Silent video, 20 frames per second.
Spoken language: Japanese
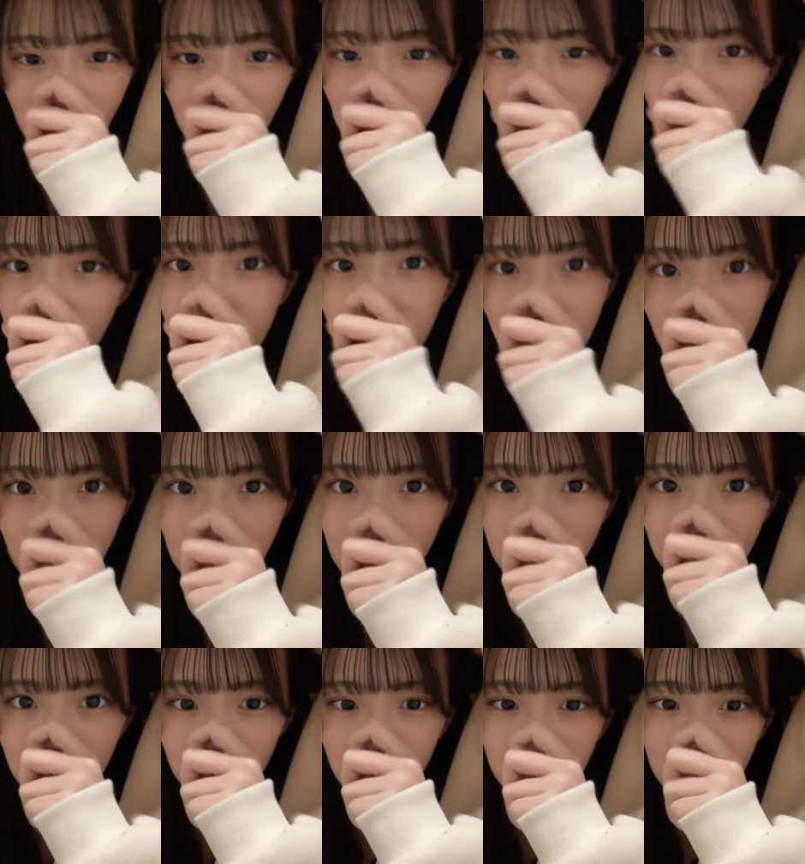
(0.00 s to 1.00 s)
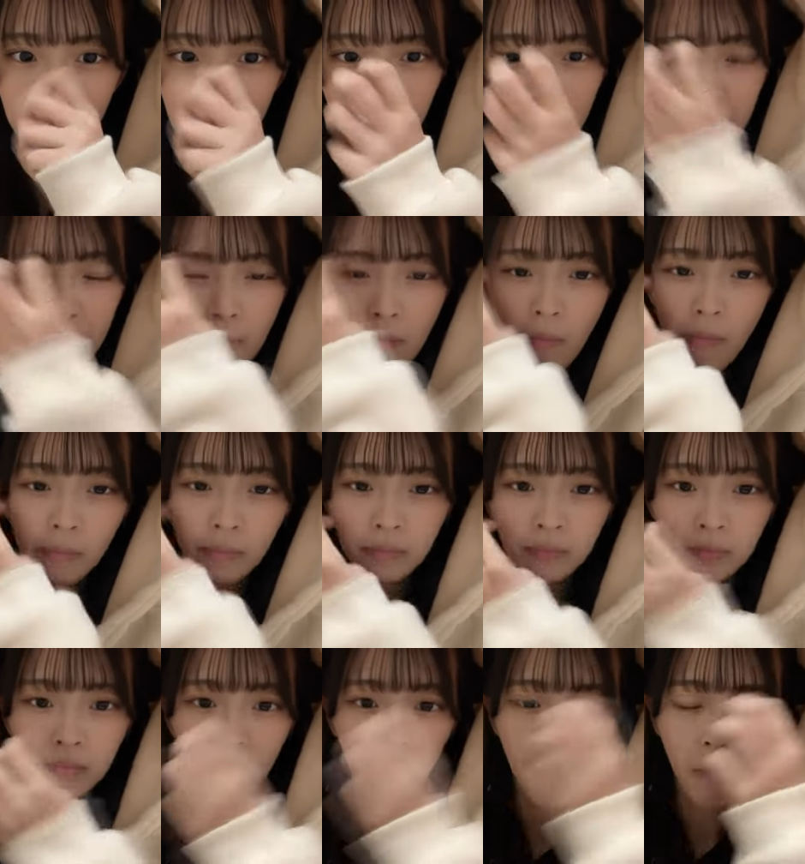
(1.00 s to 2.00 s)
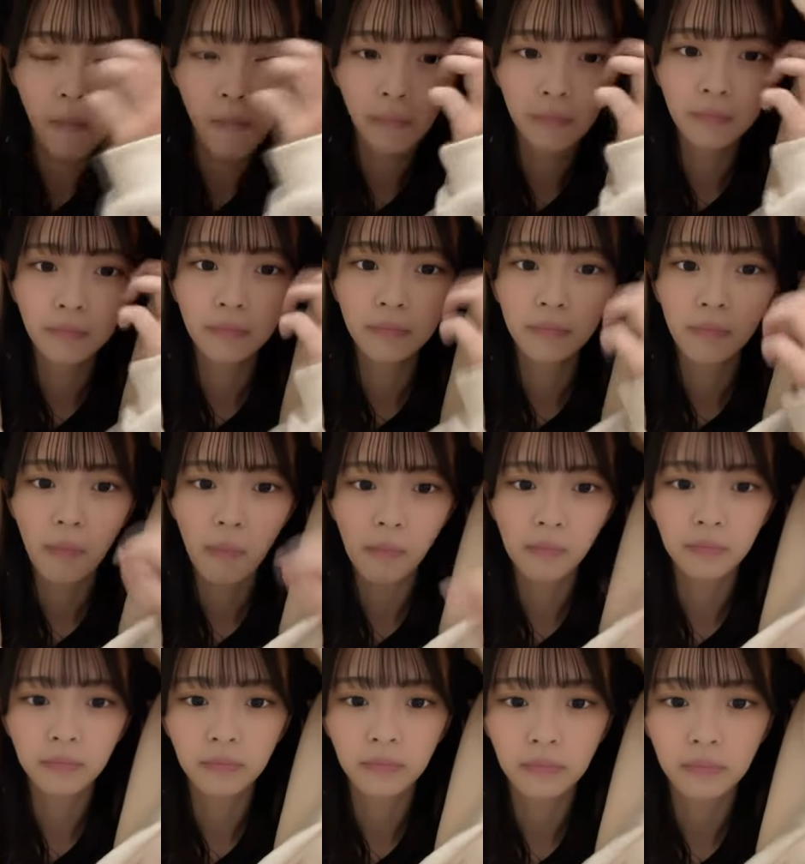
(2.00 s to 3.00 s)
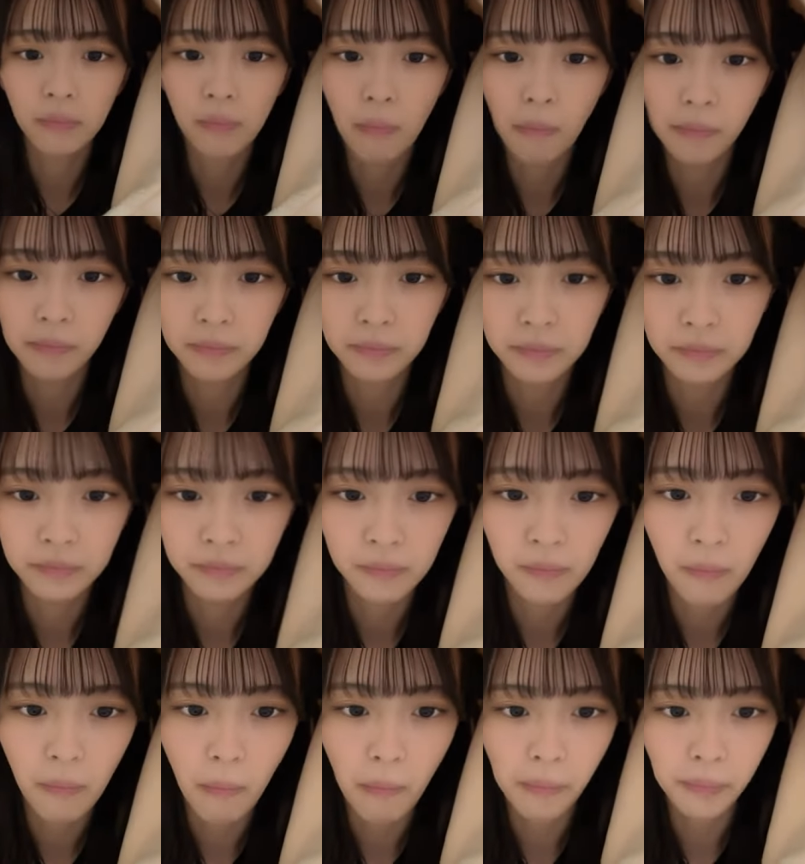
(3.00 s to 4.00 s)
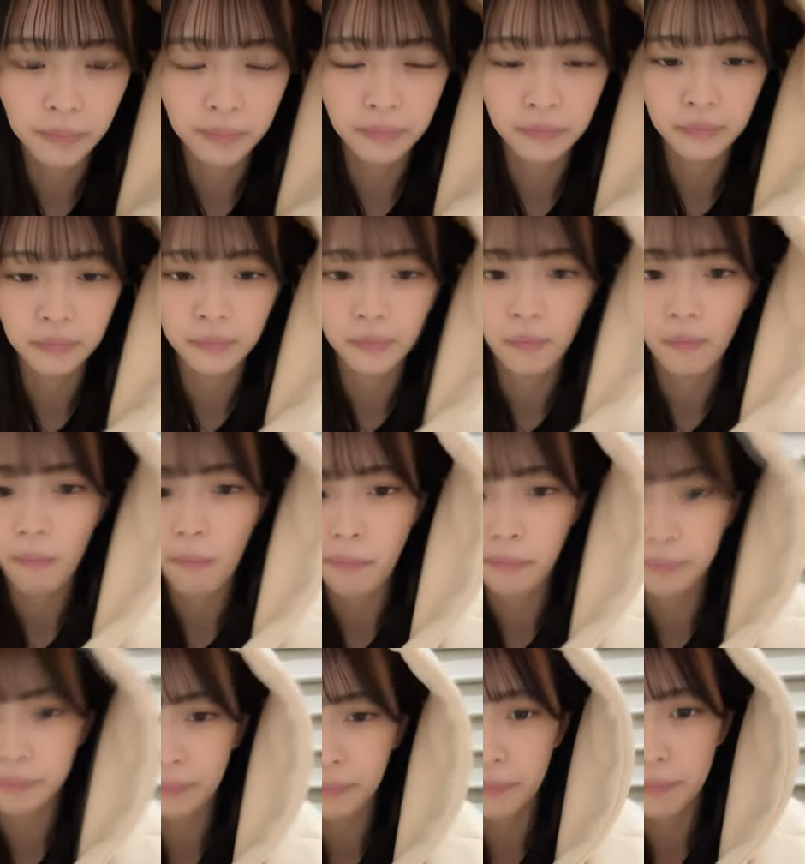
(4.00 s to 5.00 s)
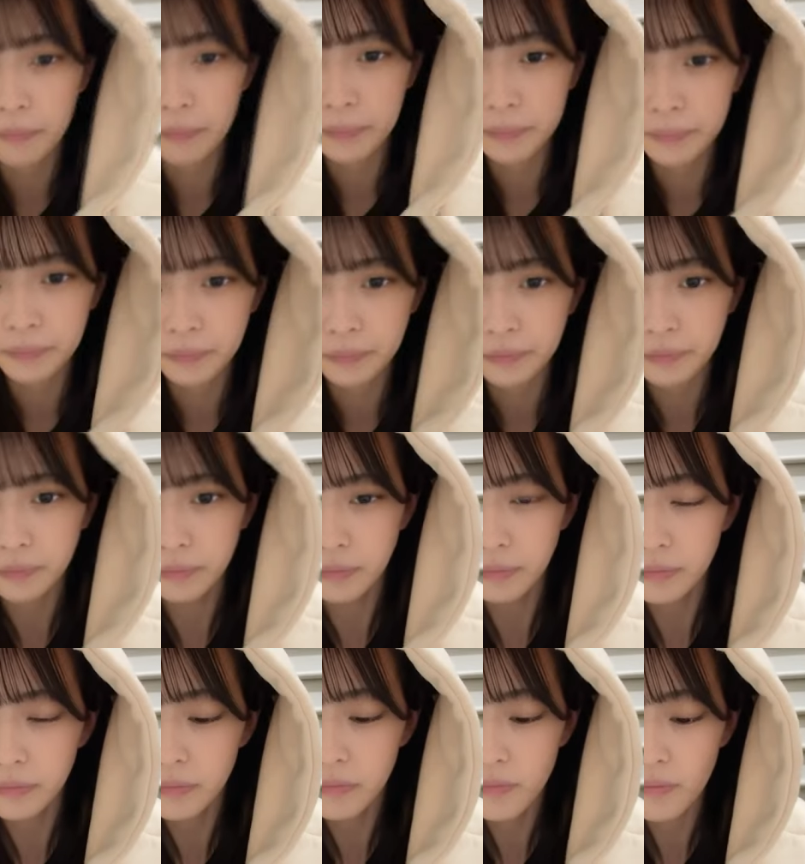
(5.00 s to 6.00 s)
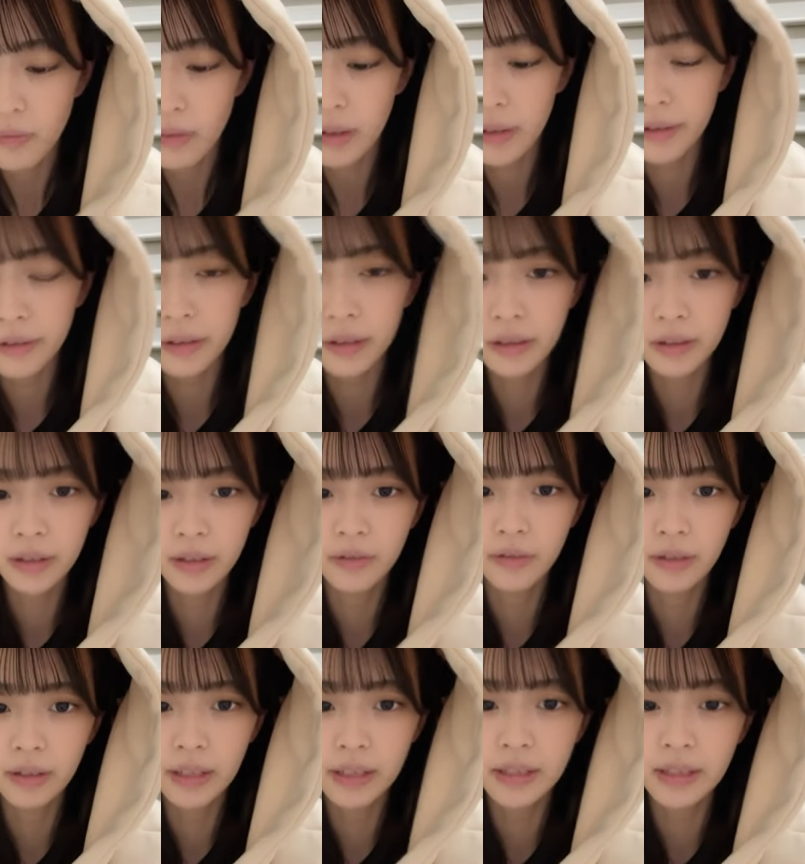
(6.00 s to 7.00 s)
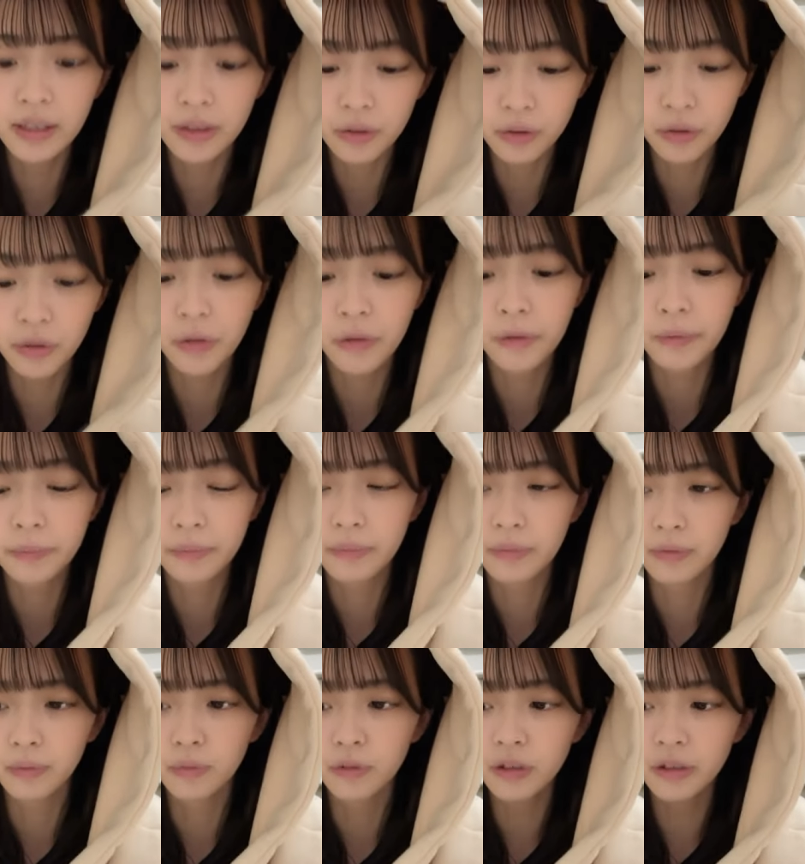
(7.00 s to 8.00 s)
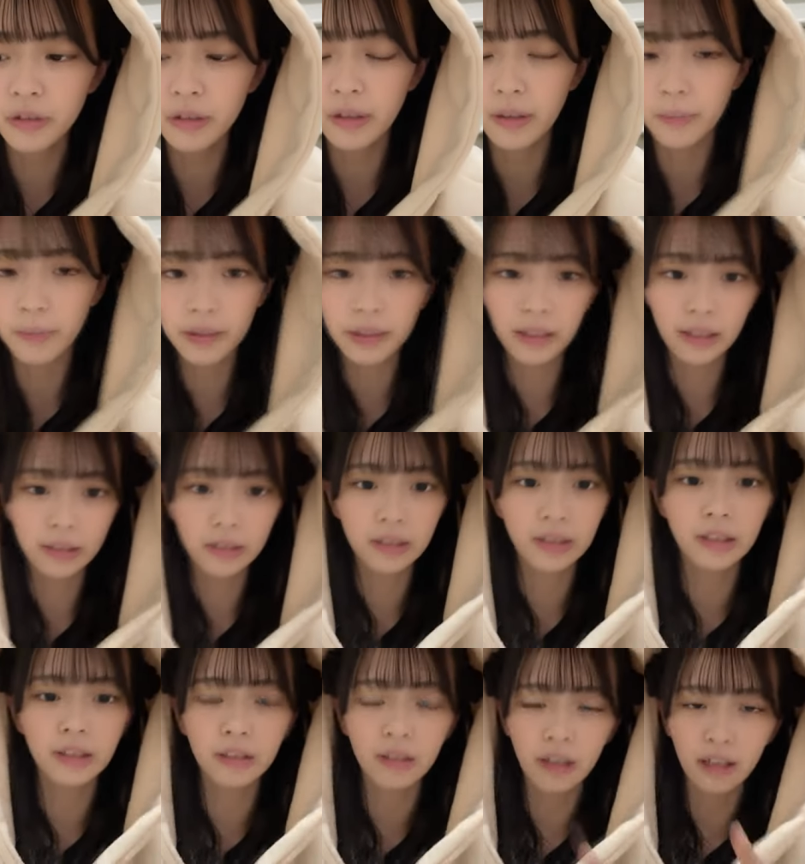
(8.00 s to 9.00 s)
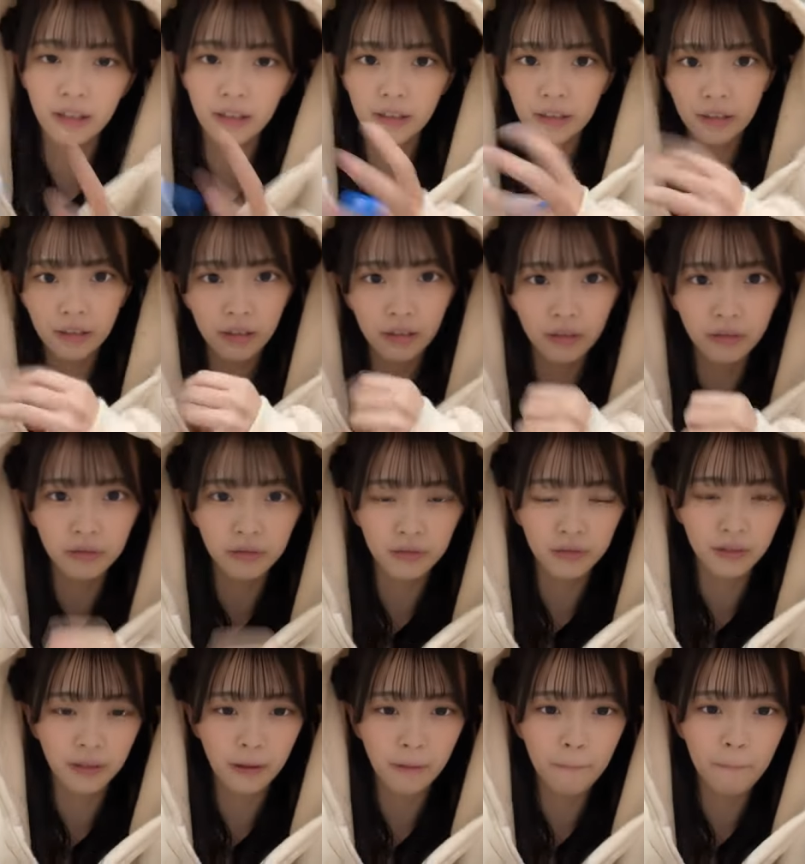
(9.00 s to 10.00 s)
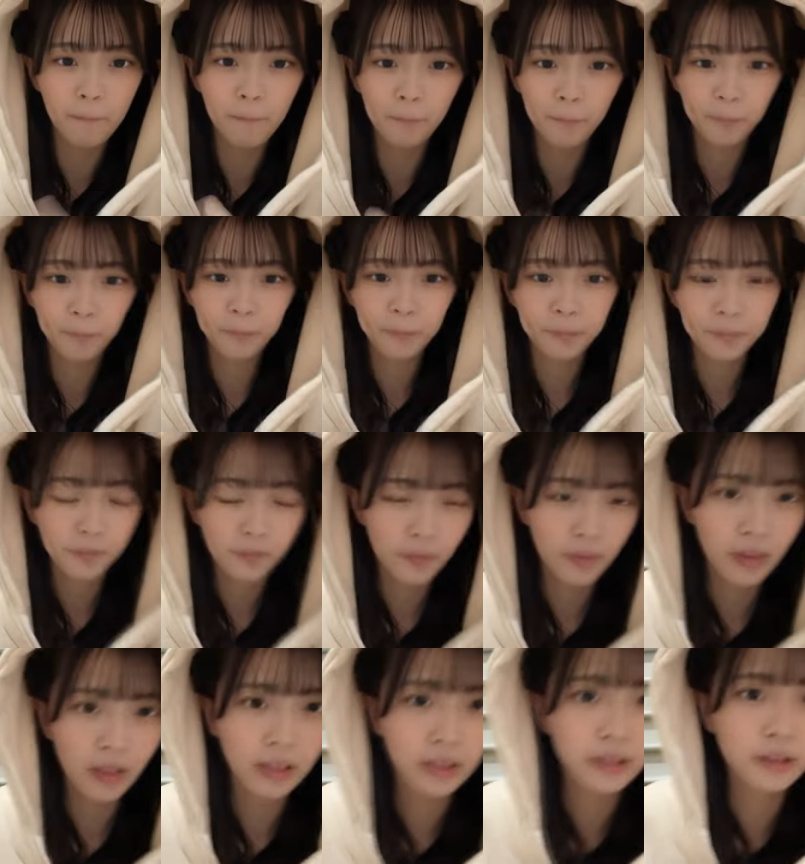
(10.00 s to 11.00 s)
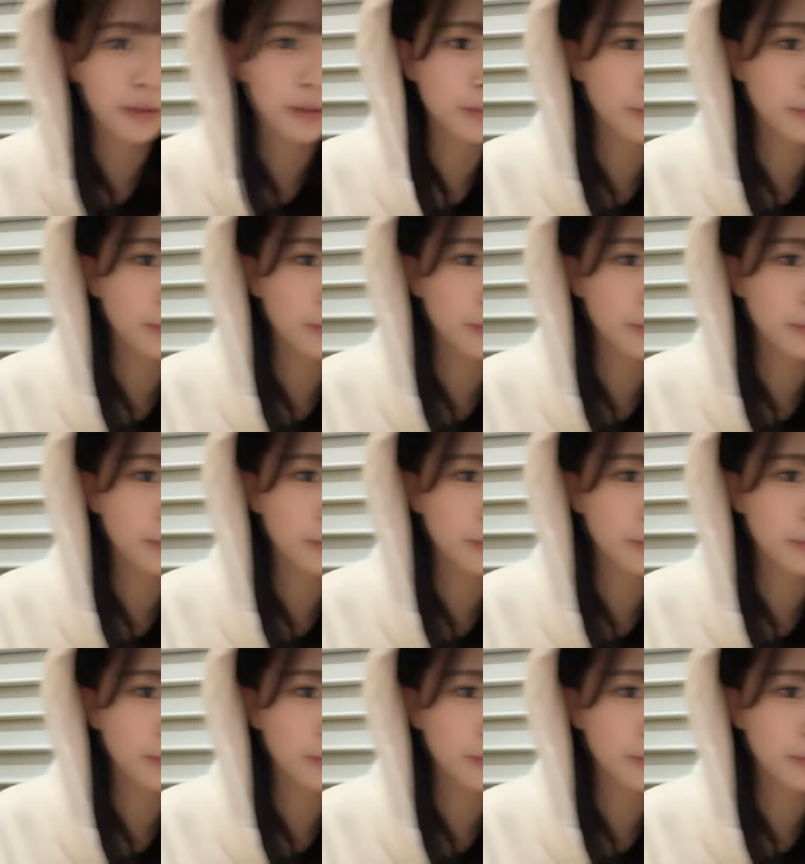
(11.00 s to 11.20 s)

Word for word: カニ伝どっちっていうはリサともう一人はまだあげてあげれてなくて内緒